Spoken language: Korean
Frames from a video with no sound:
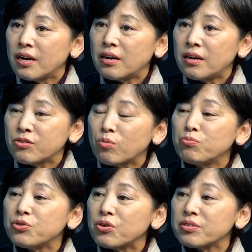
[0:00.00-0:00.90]
어,
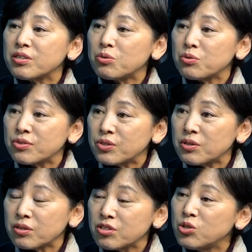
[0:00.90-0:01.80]
정부
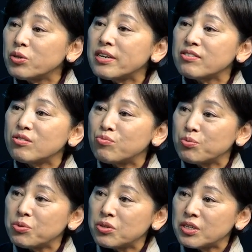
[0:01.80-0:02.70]
정책으로서 지원할 수 있는
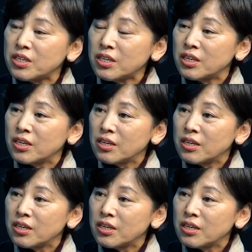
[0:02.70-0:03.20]
부분들이